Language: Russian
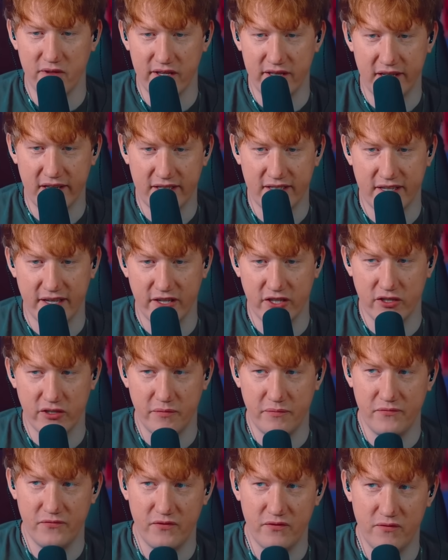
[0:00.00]
так
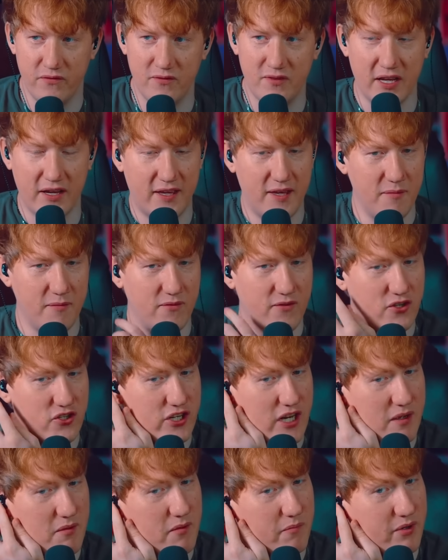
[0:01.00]
скажем, такими
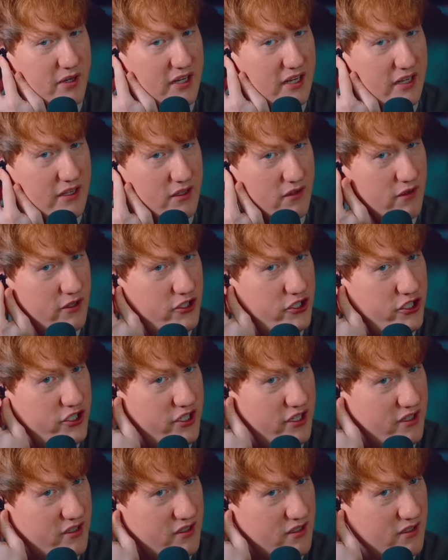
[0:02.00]
вещами. Бля, это
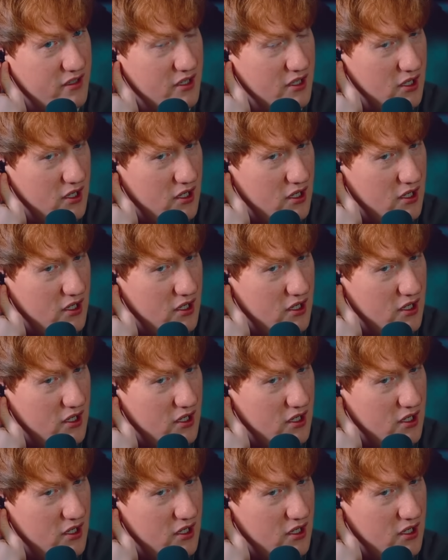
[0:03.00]
вообще это...